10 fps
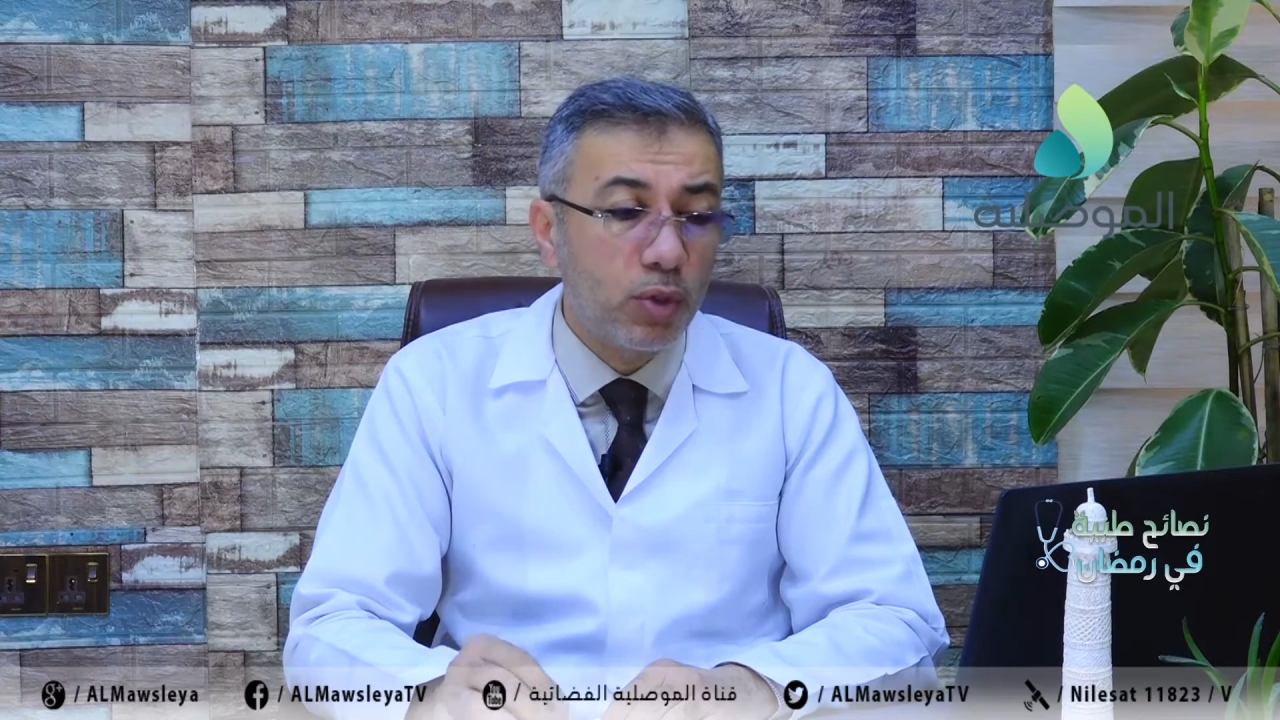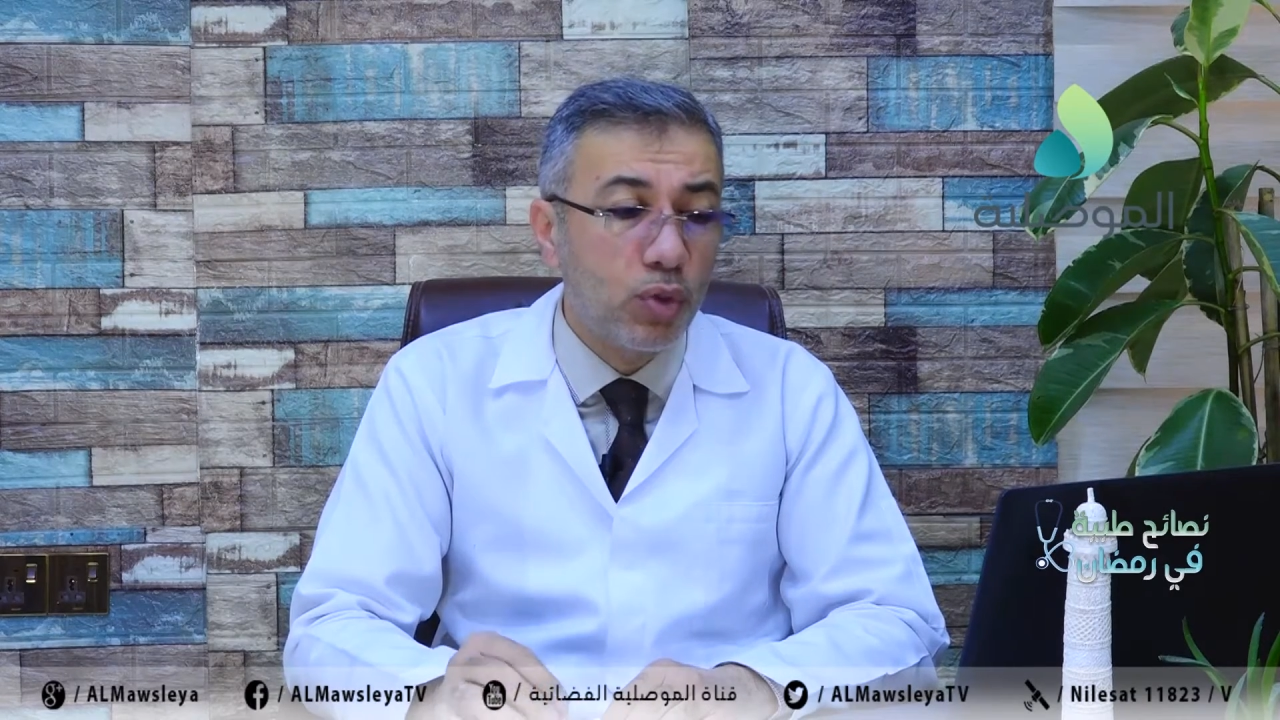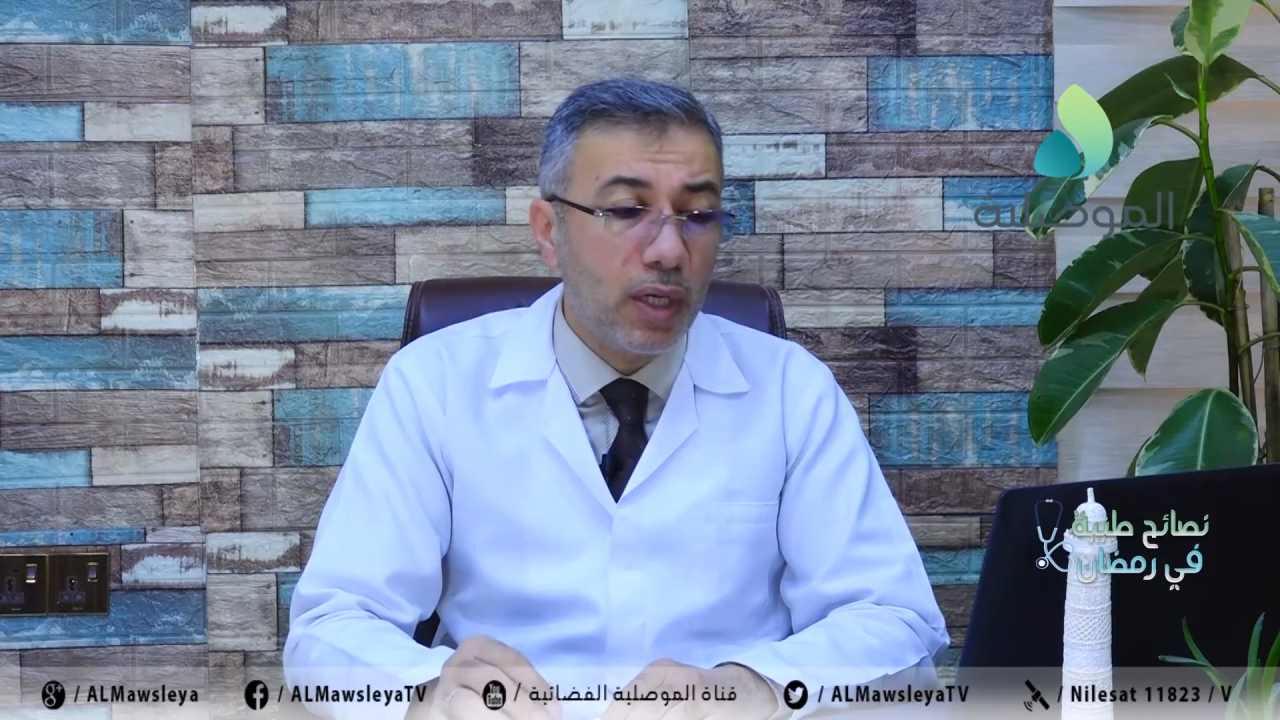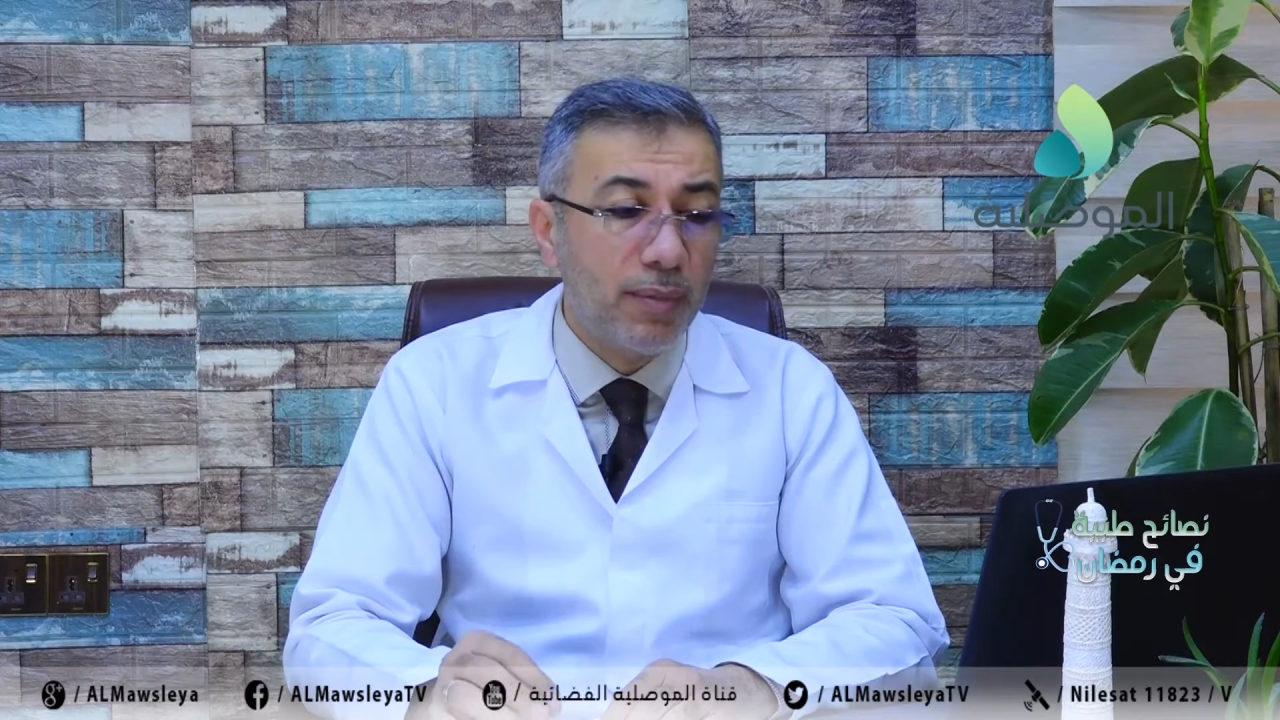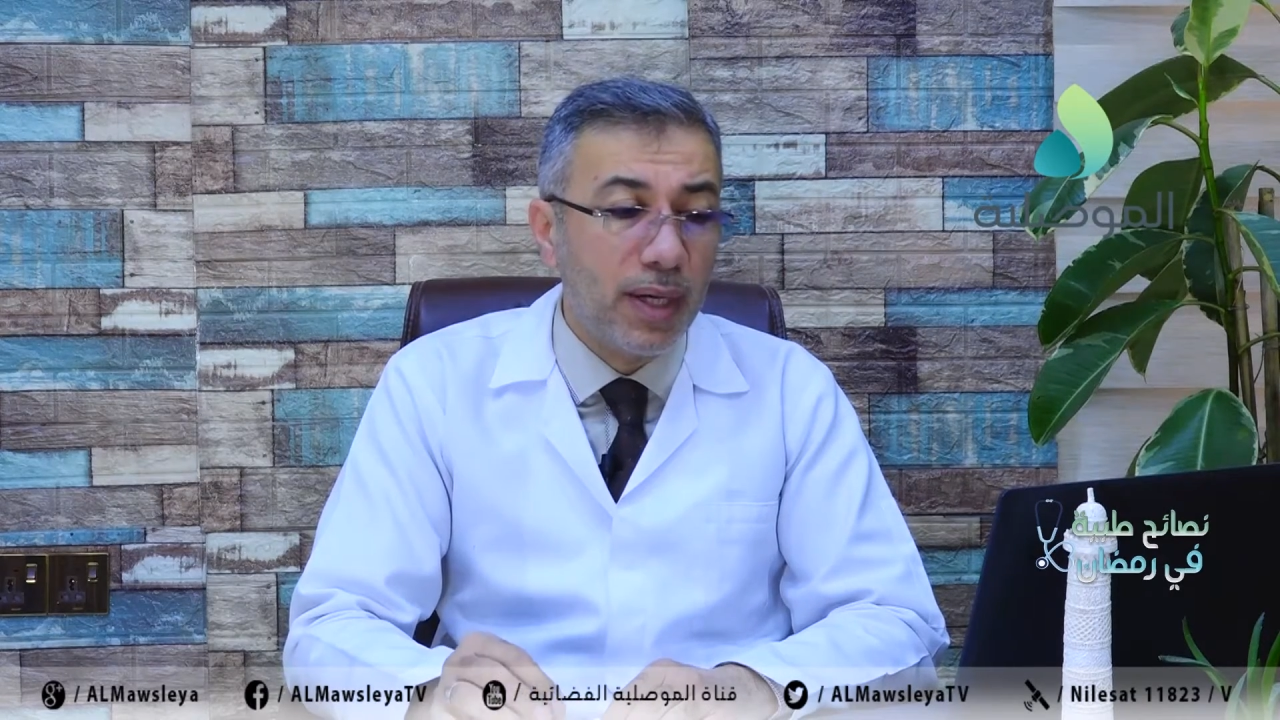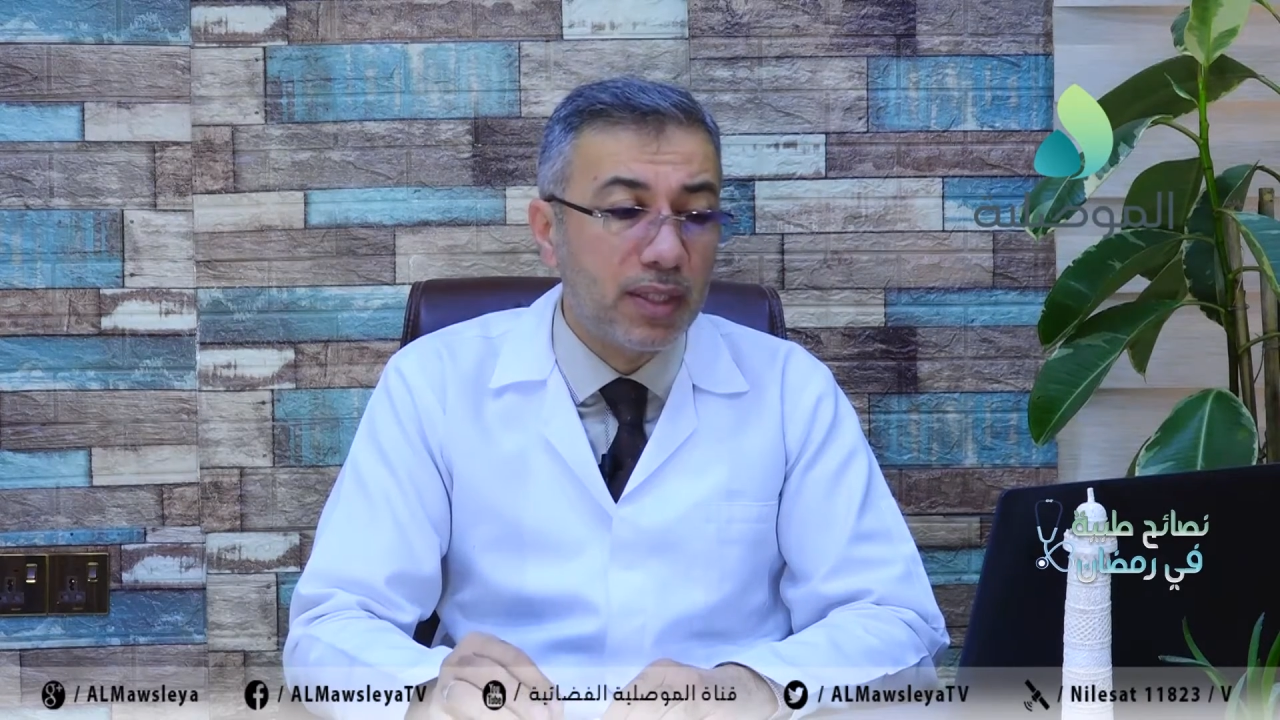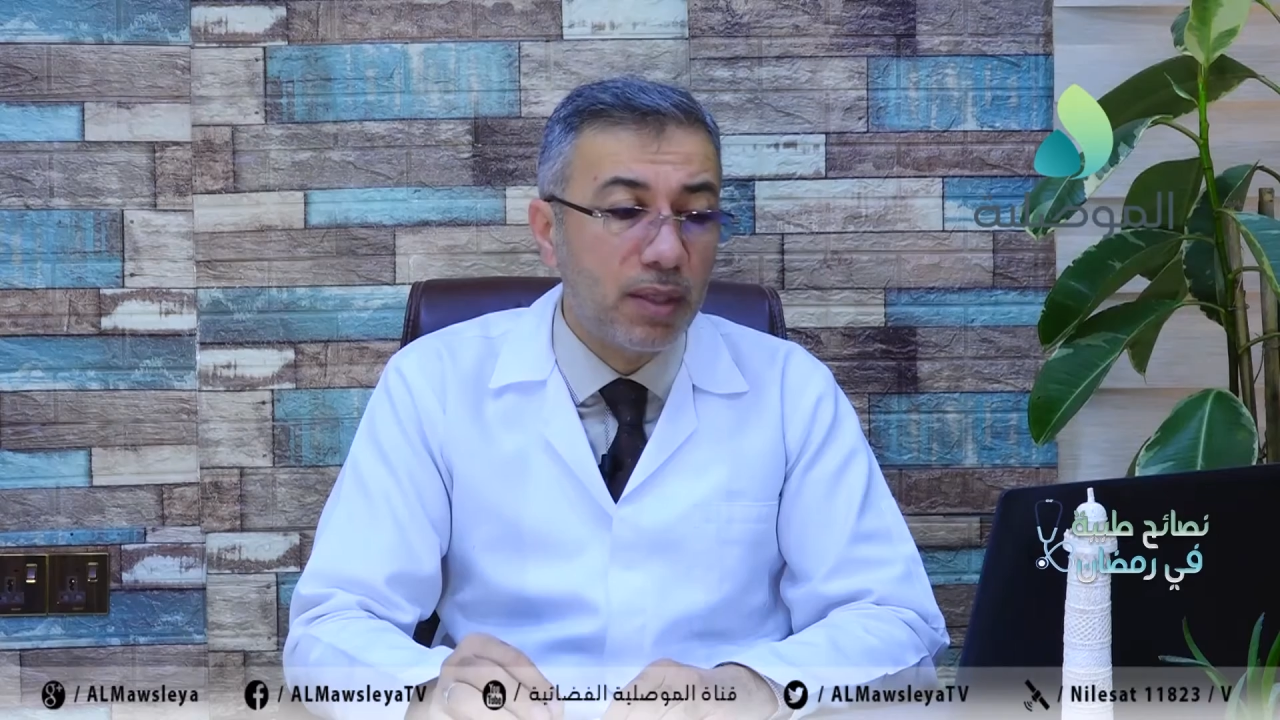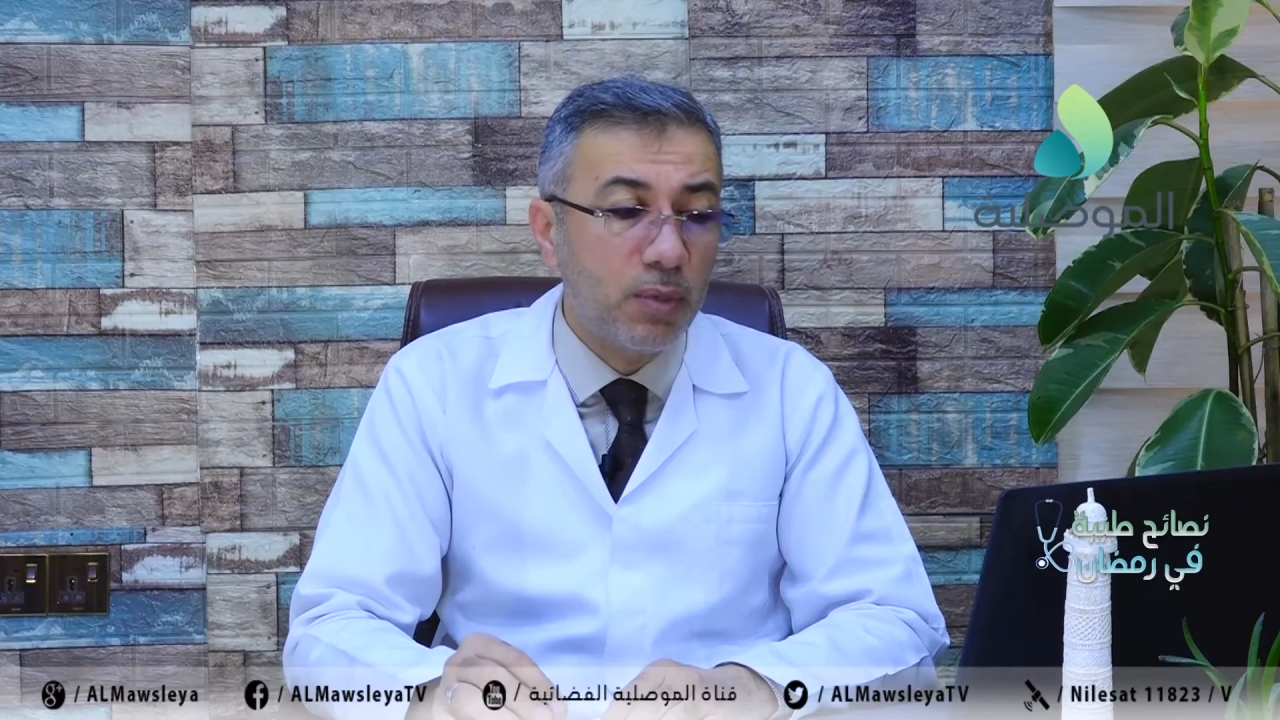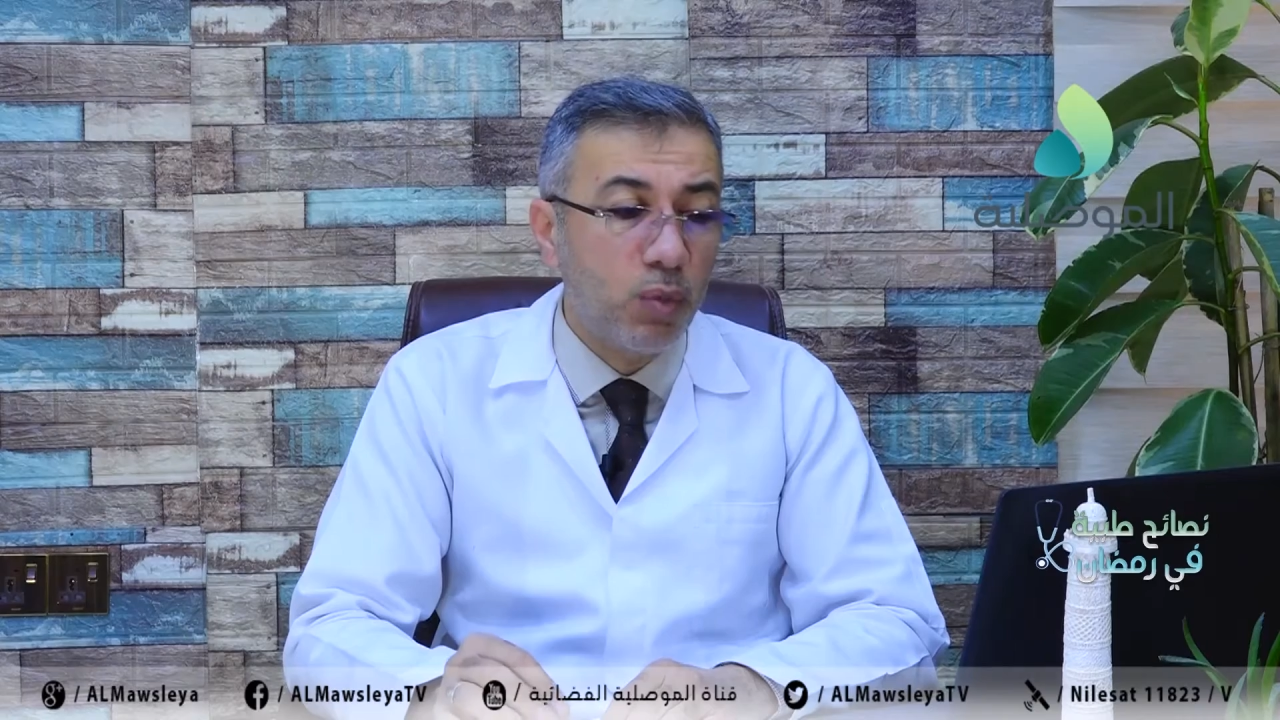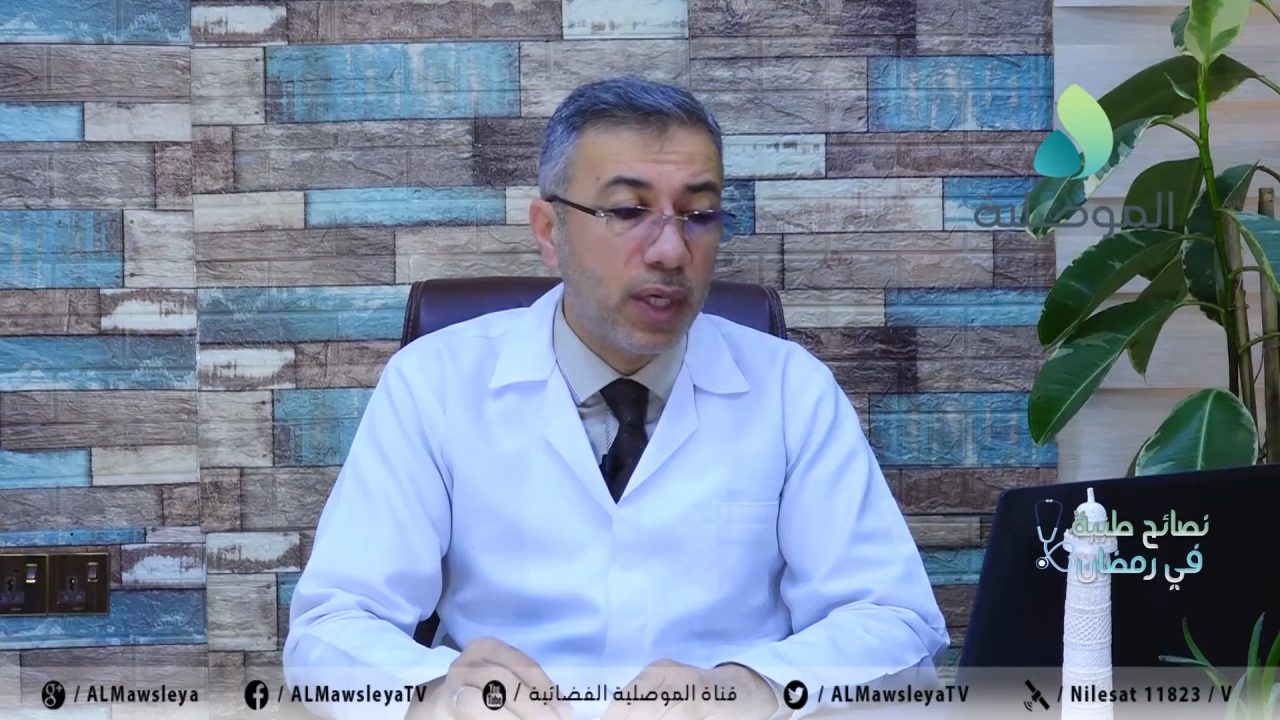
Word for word: الجرعة مع الطبيب